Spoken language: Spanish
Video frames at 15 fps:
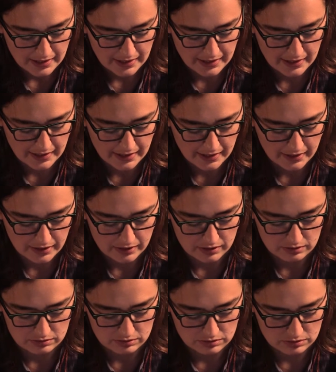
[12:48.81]

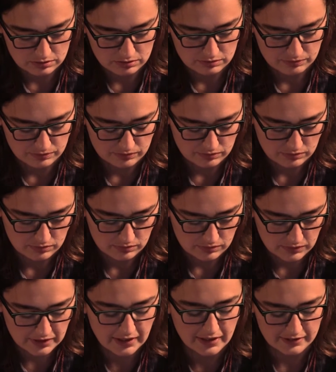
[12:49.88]
Eh,
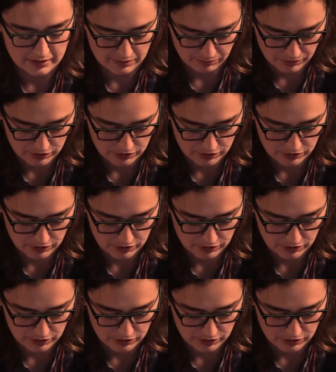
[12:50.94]
y es,